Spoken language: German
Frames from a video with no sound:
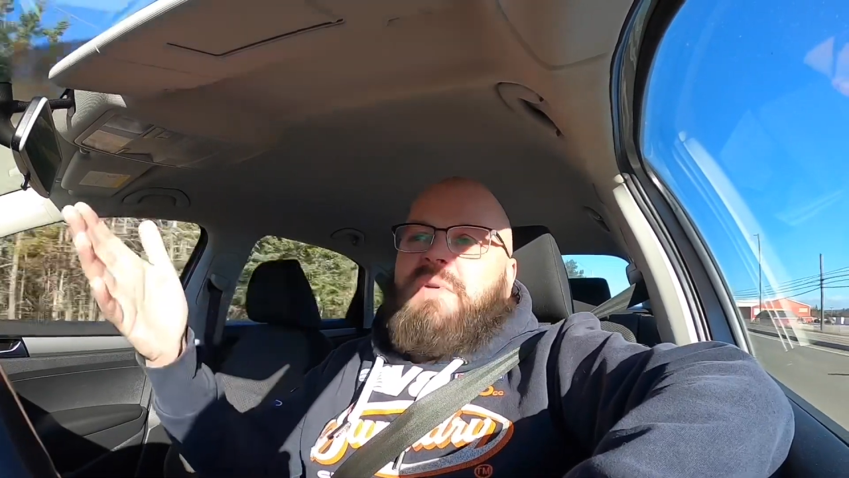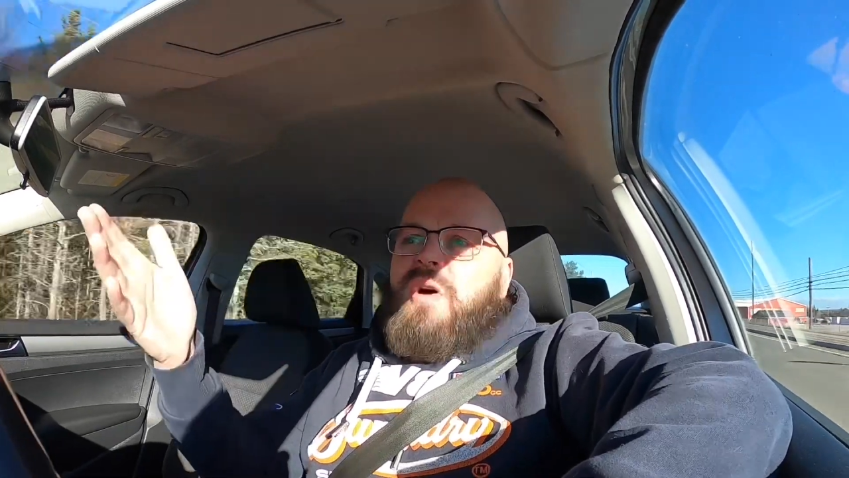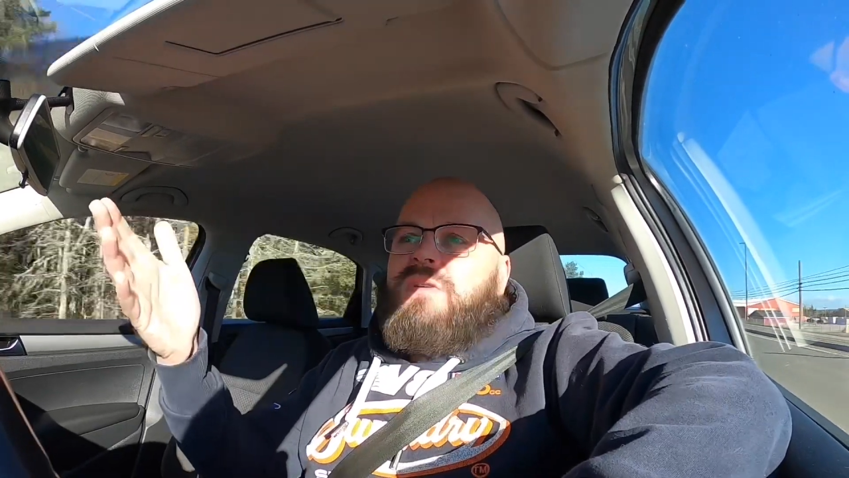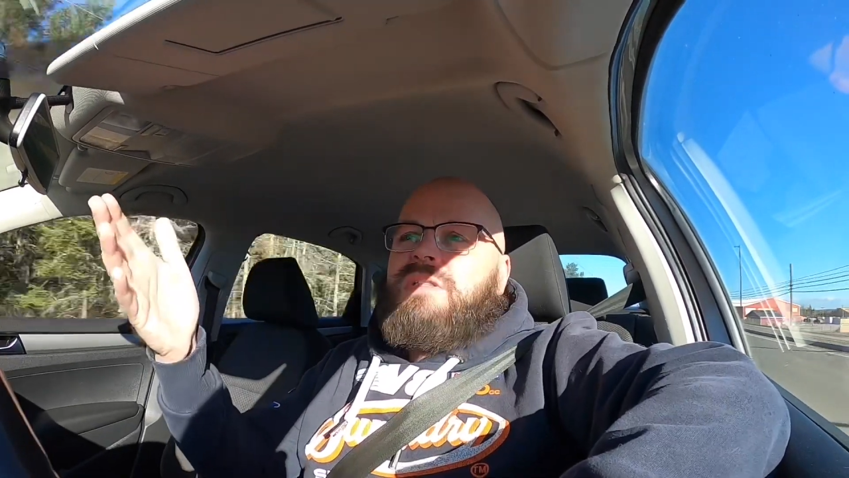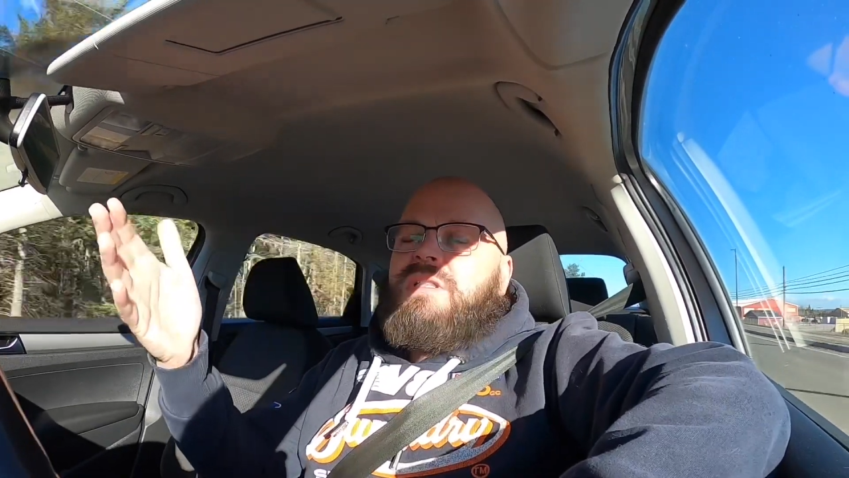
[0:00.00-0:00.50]

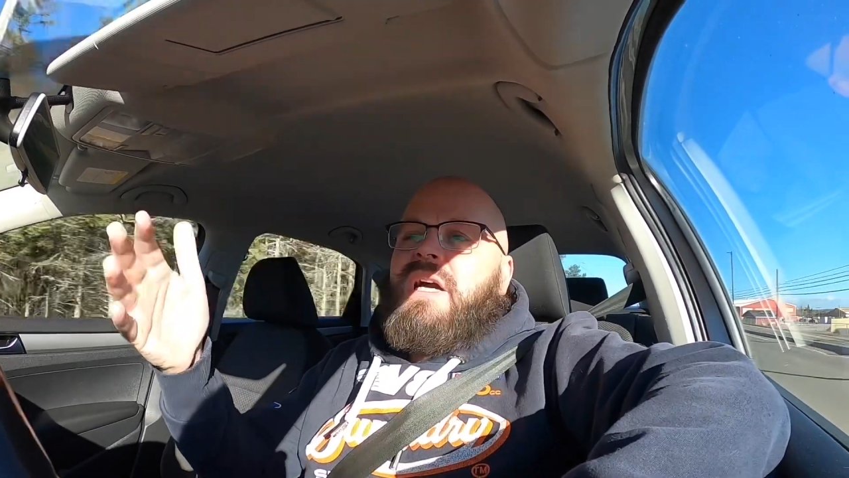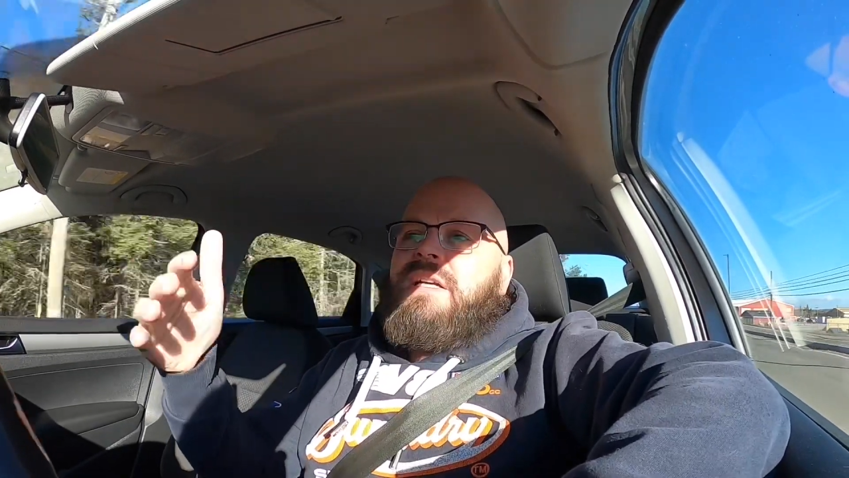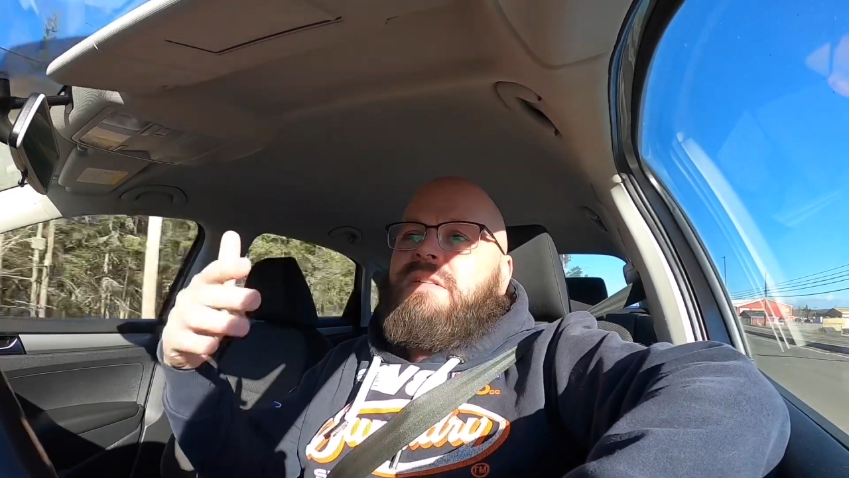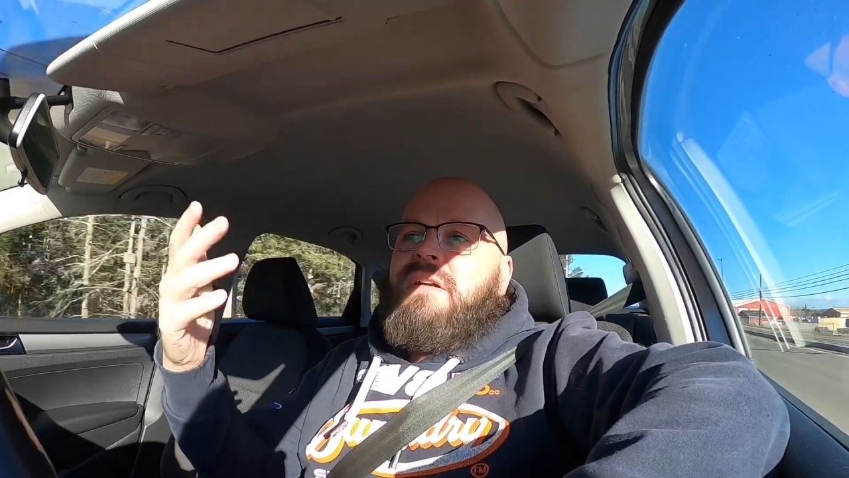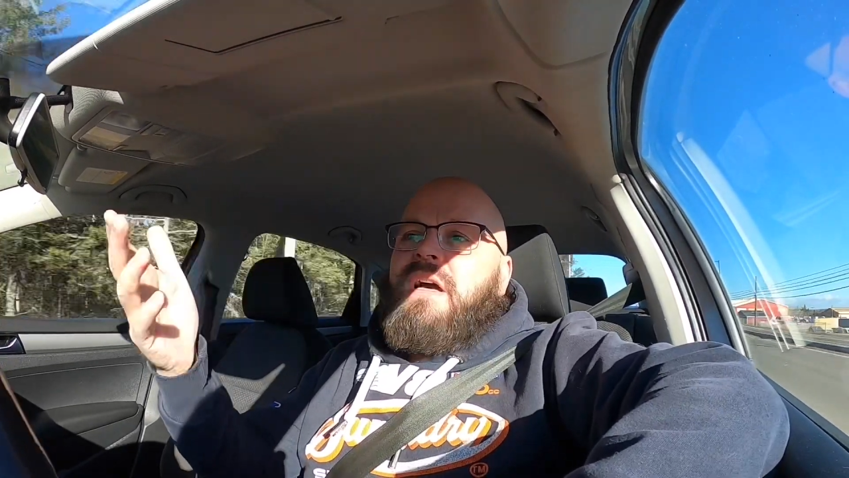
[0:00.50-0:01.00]
brauchte ich
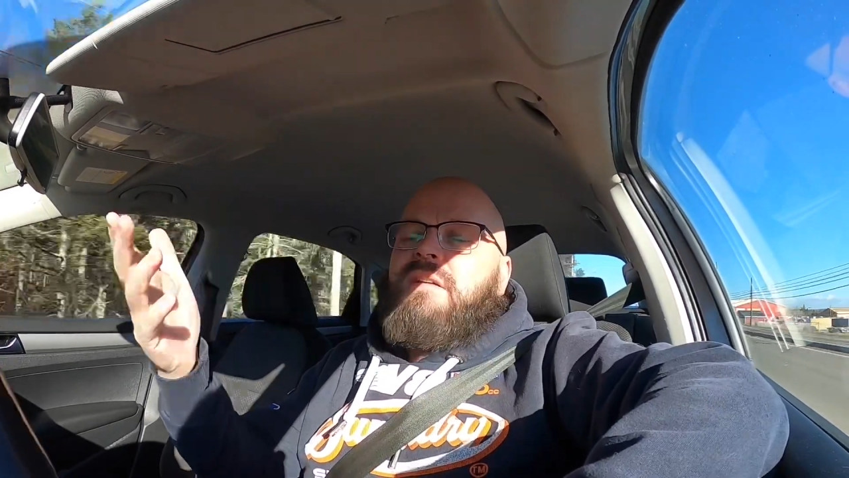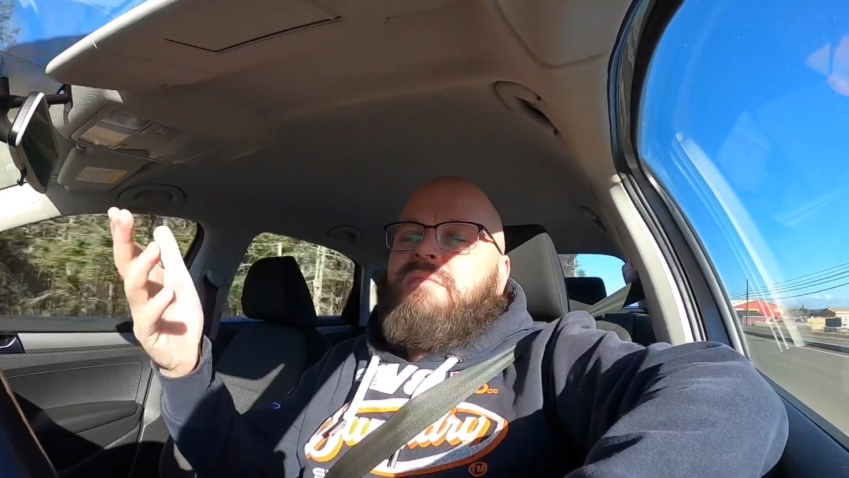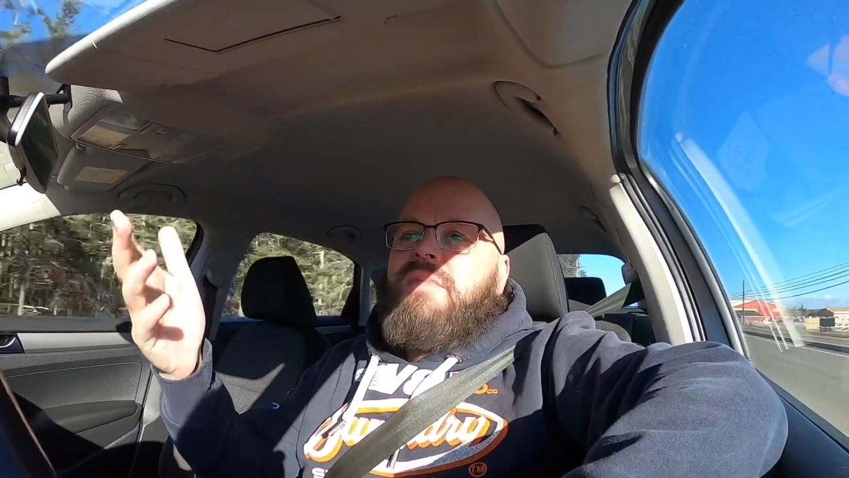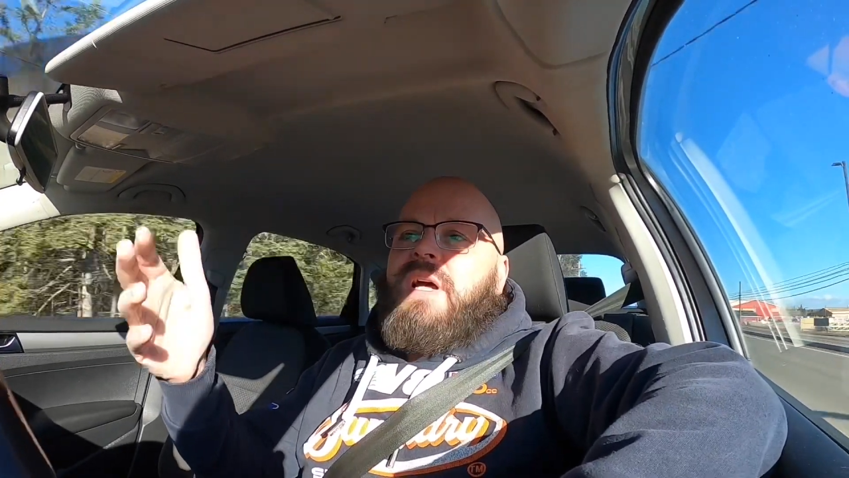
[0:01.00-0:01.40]
ein, ein,